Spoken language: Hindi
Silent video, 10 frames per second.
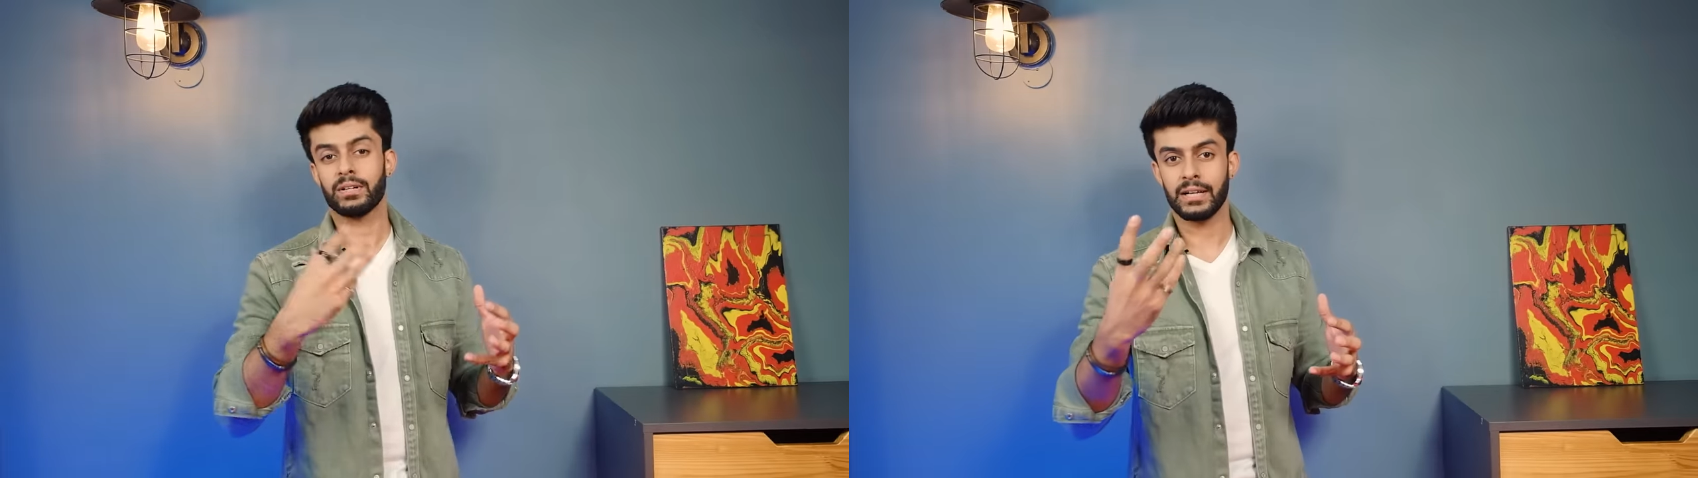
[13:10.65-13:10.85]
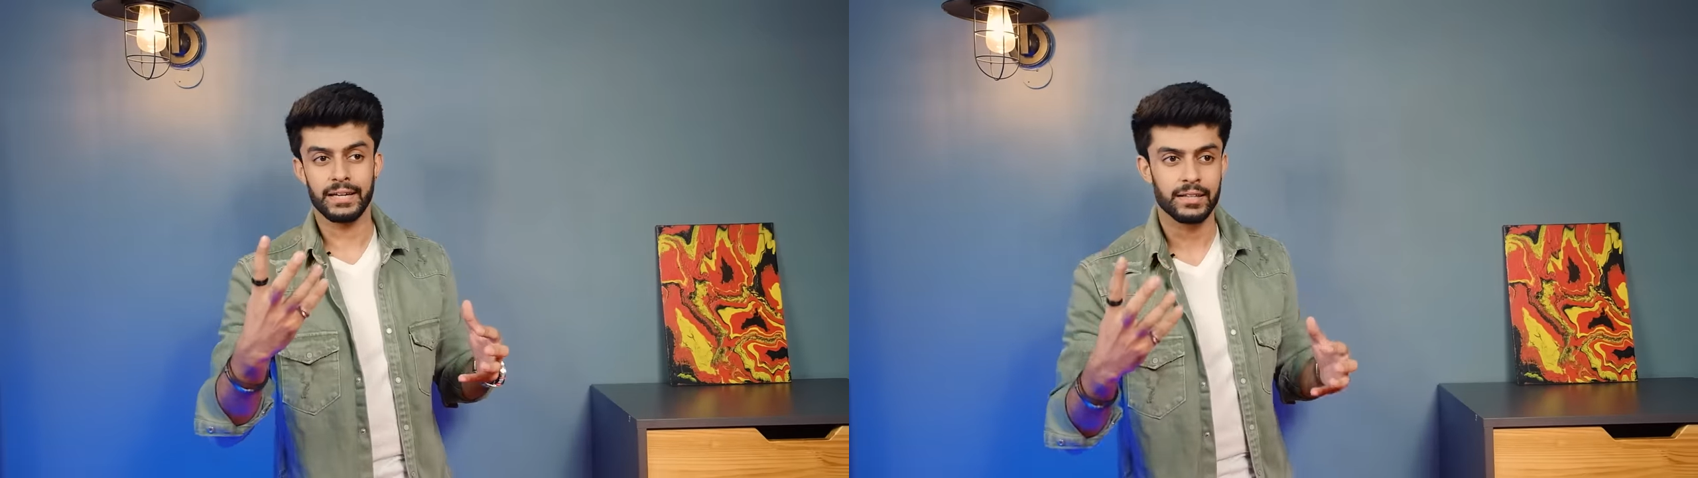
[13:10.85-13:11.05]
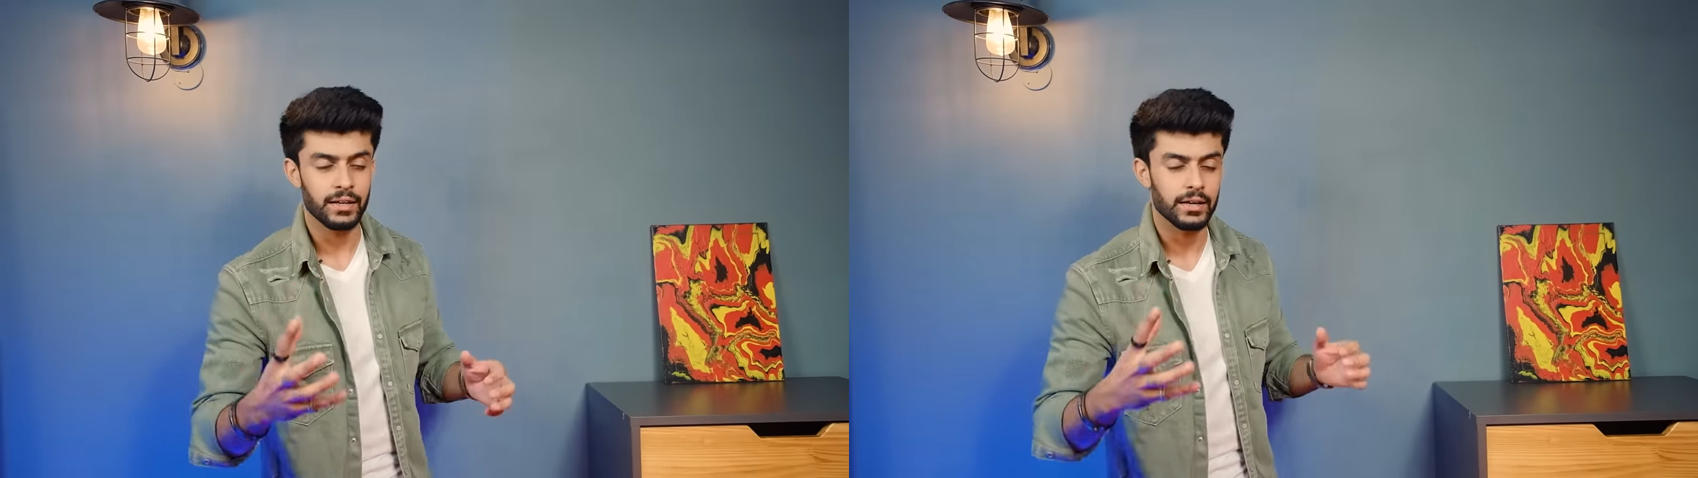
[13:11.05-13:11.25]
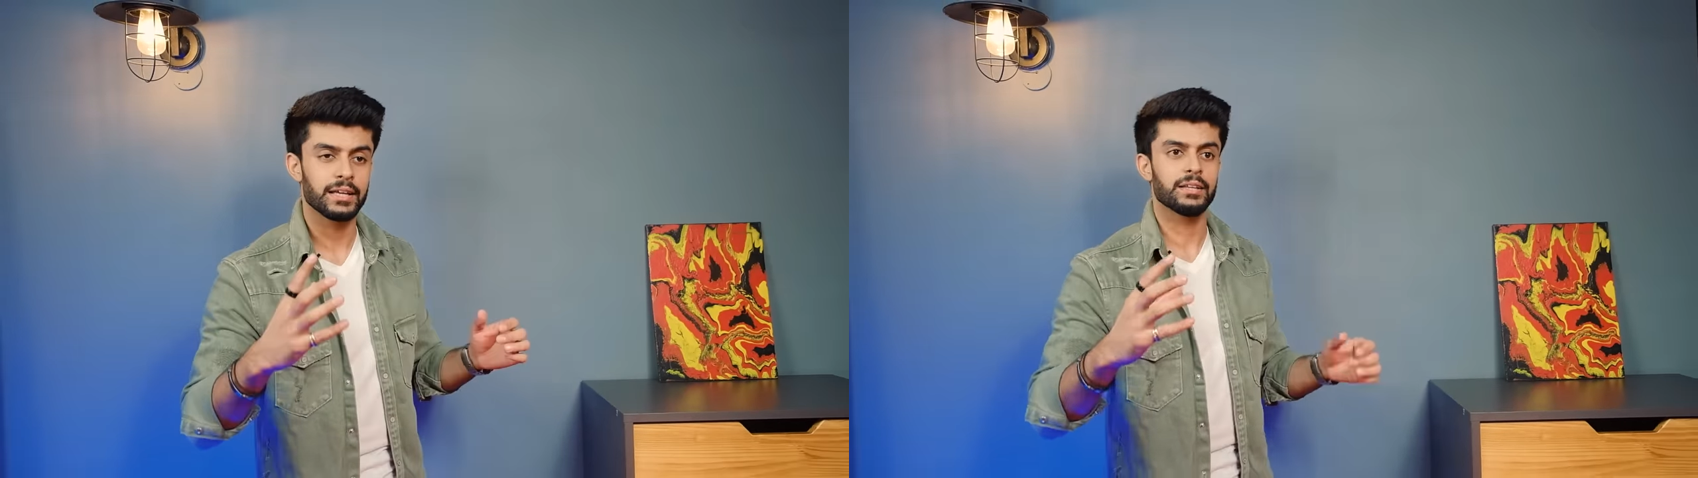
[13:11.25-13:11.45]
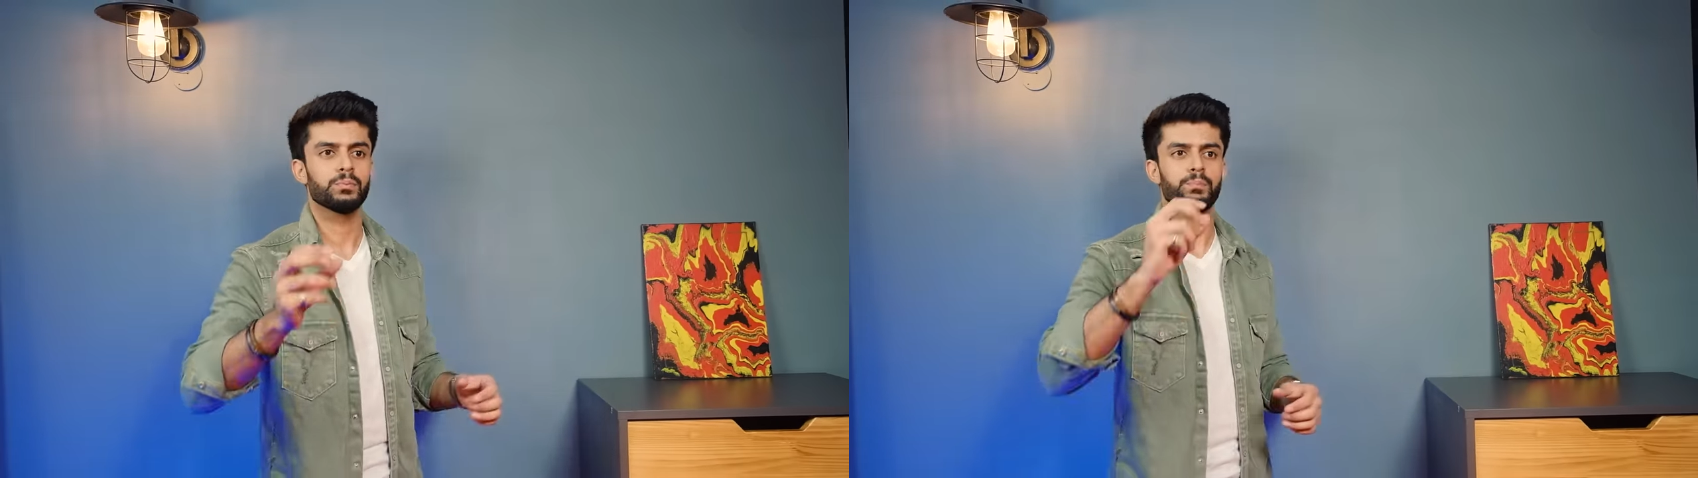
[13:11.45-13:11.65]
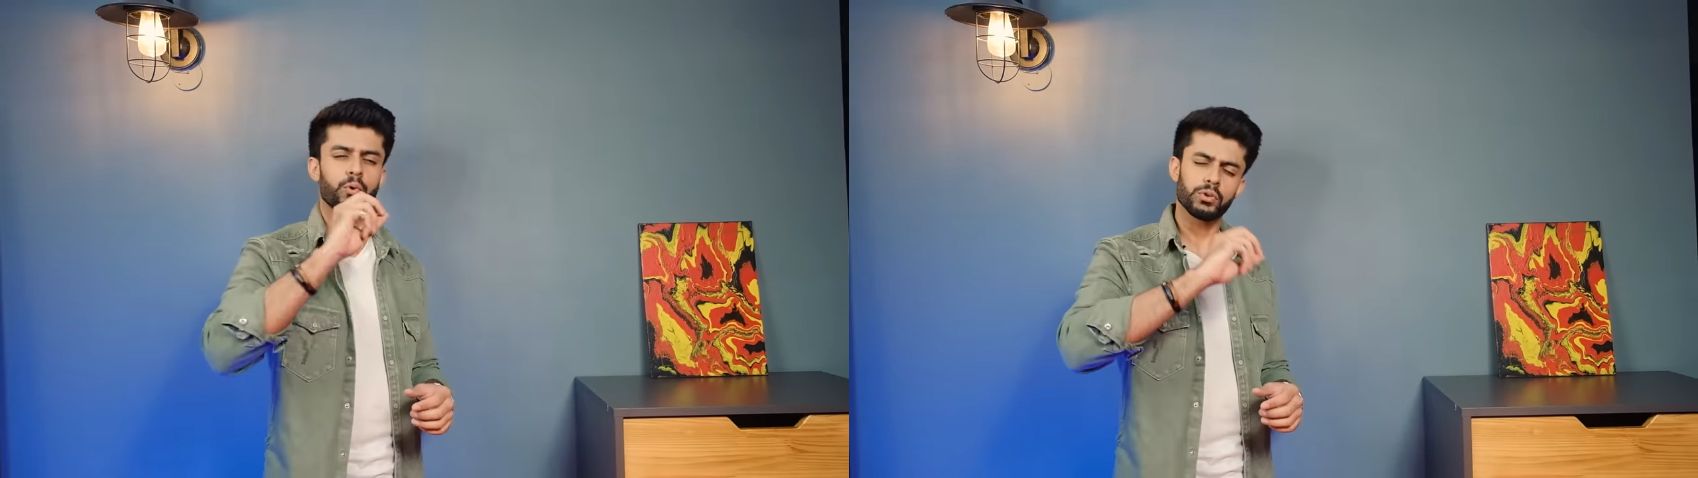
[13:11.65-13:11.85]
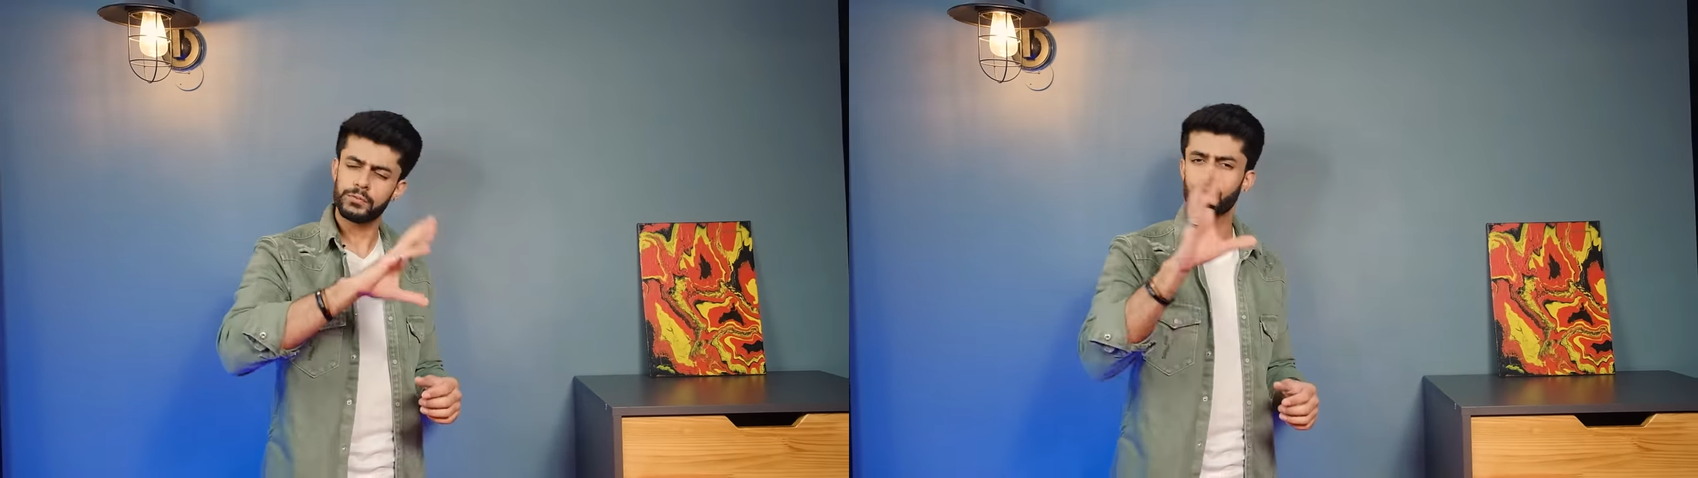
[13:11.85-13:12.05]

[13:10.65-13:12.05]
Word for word: टाइटन अगेन बोथ ऑफ